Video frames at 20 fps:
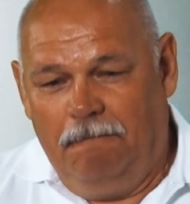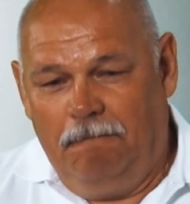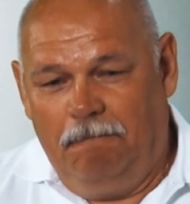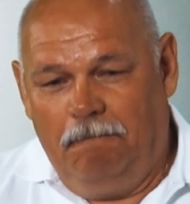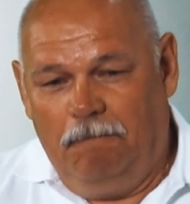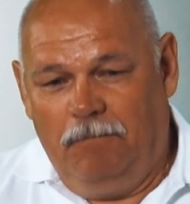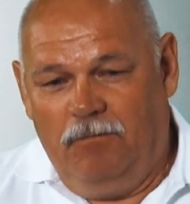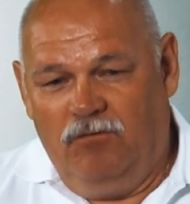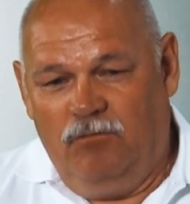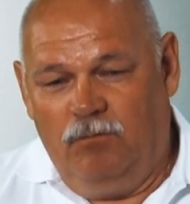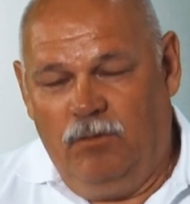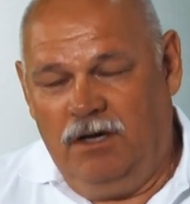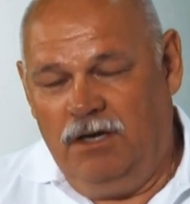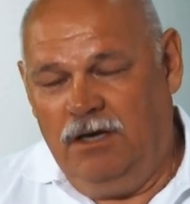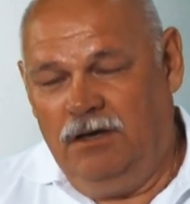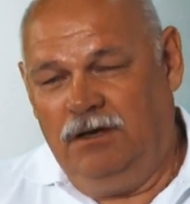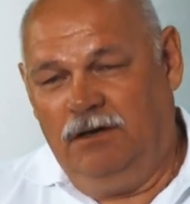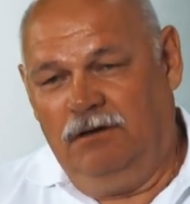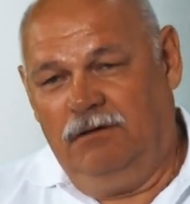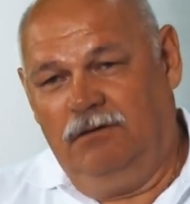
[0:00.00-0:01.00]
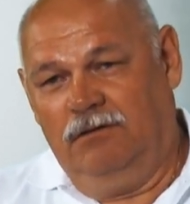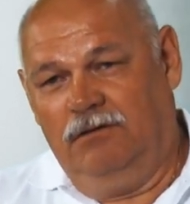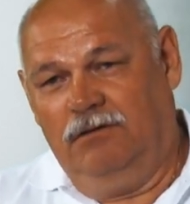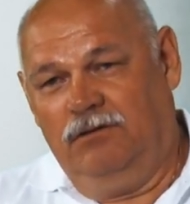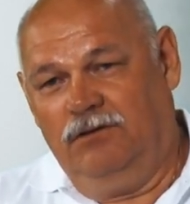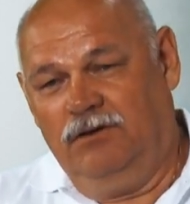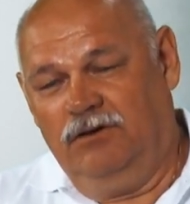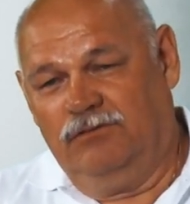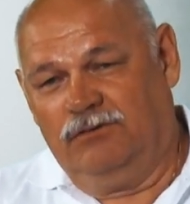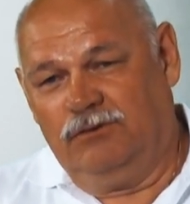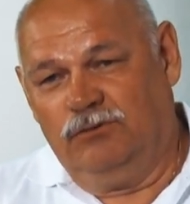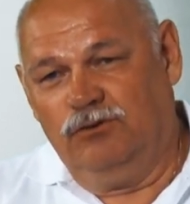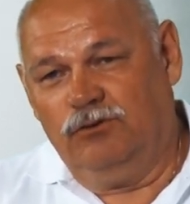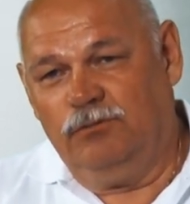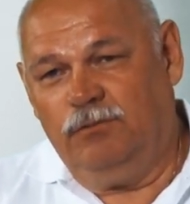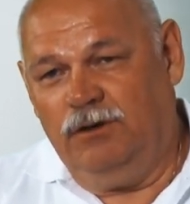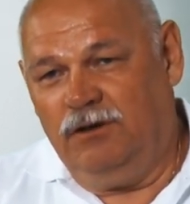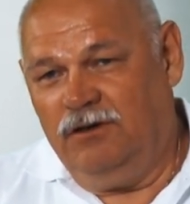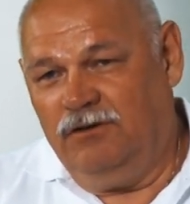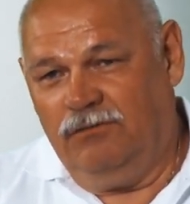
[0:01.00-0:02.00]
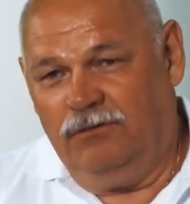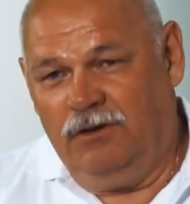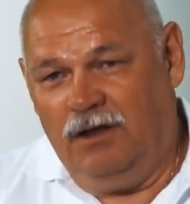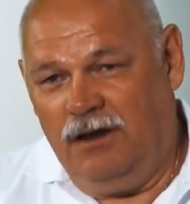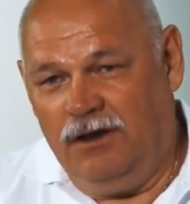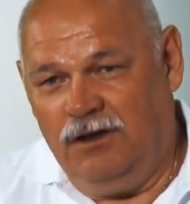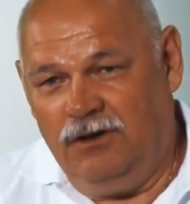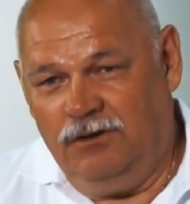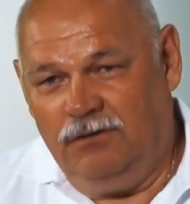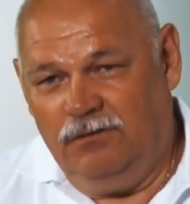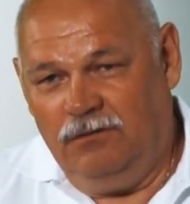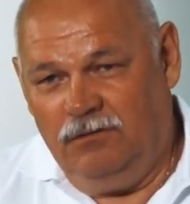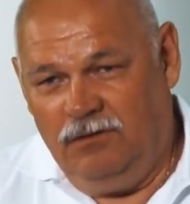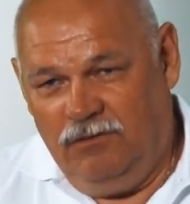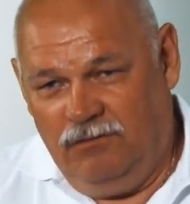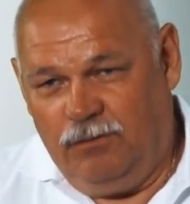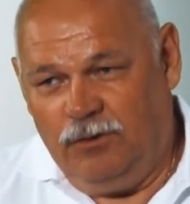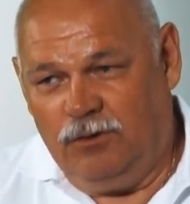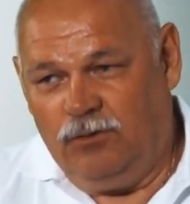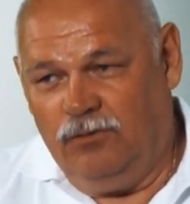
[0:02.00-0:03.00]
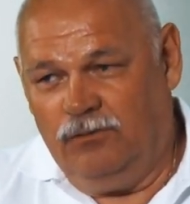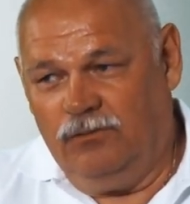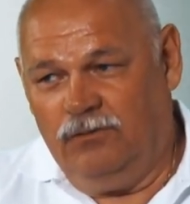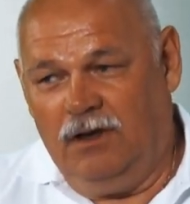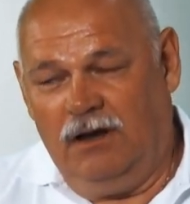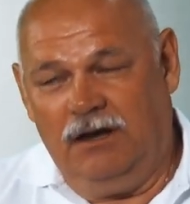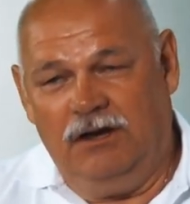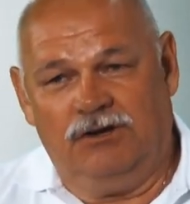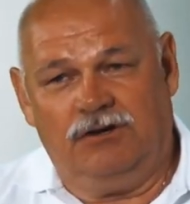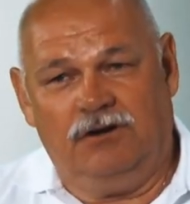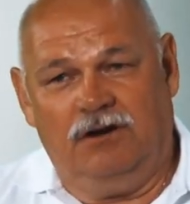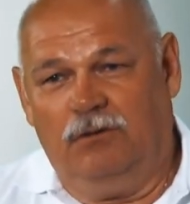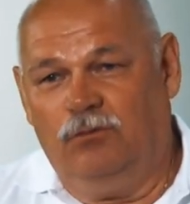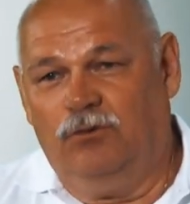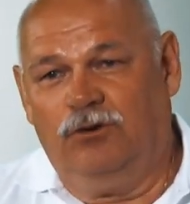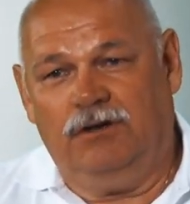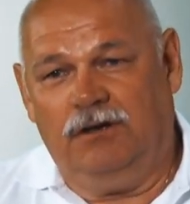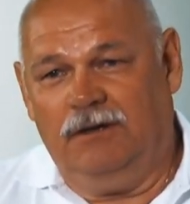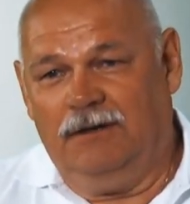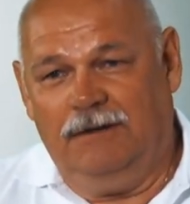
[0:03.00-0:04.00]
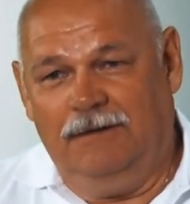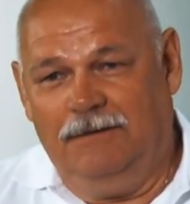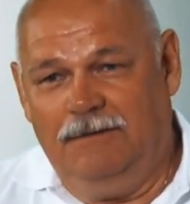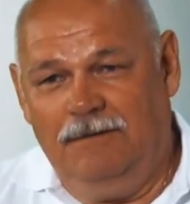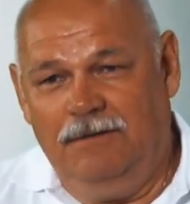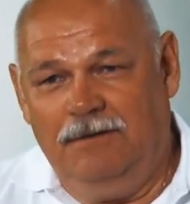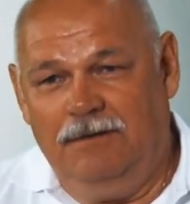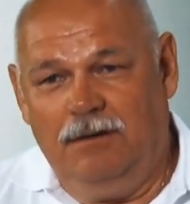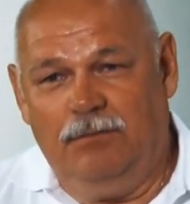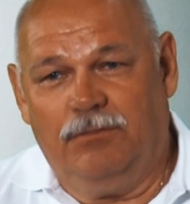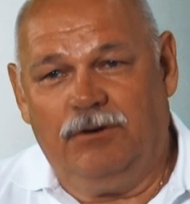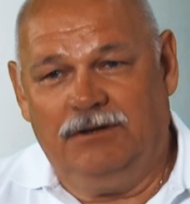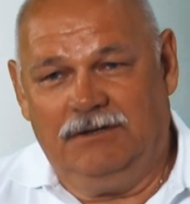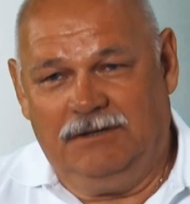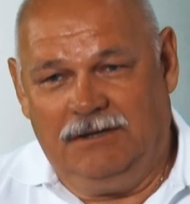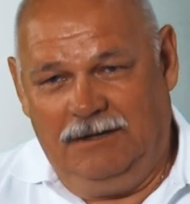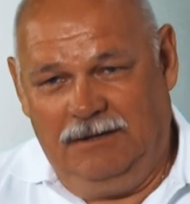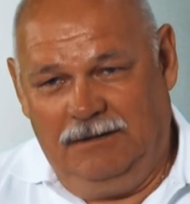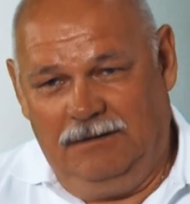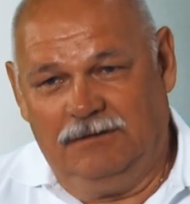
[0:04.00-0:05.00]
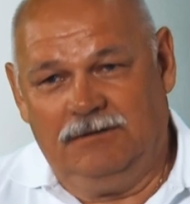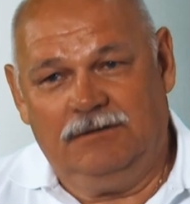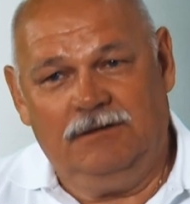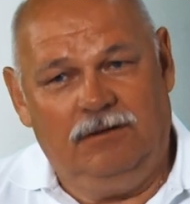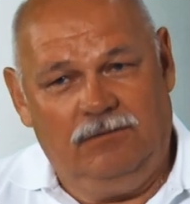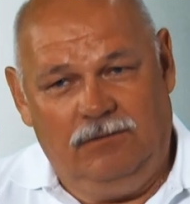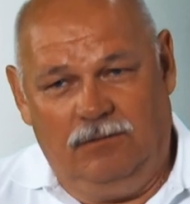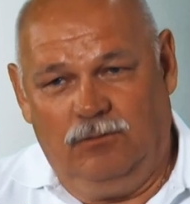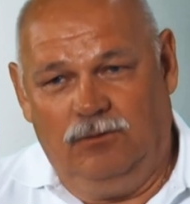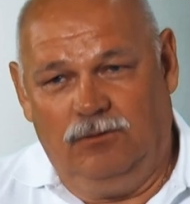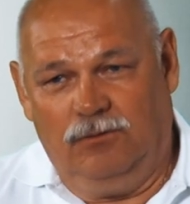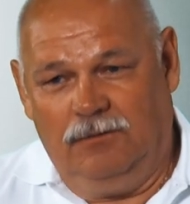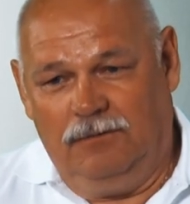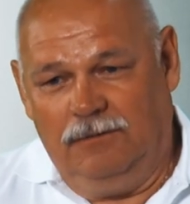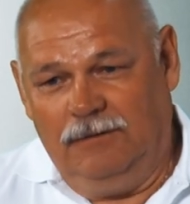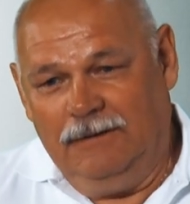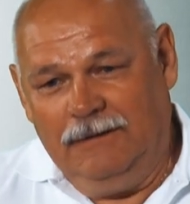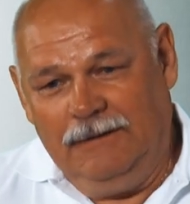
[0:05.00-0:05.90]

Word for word: ну, в моей э, ни в службе, ни в дальней, ни потом в дальнейшей работе не происходило, слава богу.